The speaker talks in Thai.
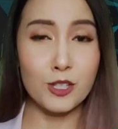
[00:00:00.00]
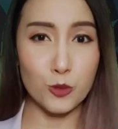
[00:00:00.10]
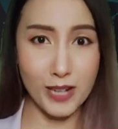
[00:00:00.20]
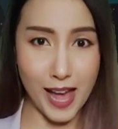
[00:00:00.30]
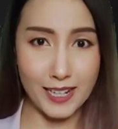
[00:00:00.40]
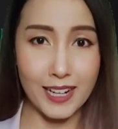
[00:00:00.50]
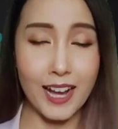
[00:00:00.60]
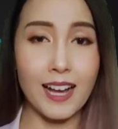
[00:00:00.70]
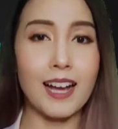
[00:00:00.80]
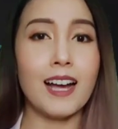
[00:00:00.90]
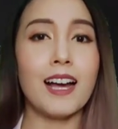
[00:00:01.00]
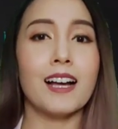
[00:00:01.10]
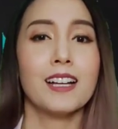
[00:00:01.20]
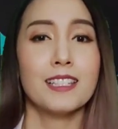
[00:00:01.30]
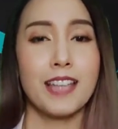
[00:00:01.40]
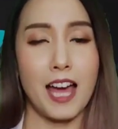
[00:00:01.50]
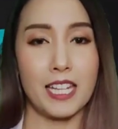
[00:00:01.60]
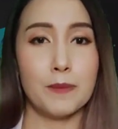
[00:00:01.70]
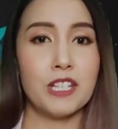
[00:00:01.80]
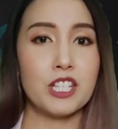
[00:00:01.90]
อสุนัขค่ะ สาร
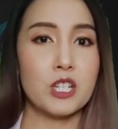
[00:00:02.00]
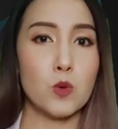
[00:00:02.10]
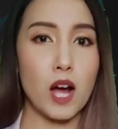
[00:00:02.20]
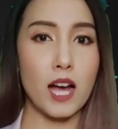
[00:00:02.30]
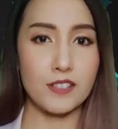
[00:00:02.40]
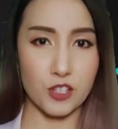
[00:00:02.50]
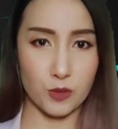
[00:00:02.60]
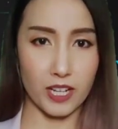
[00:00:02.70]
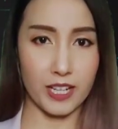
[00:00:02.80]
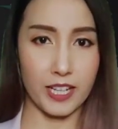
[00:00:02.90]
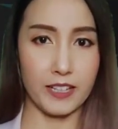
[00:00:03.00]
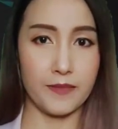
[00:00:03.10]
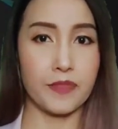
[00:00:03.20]
นี้มีชื่อว่าสตริกนิน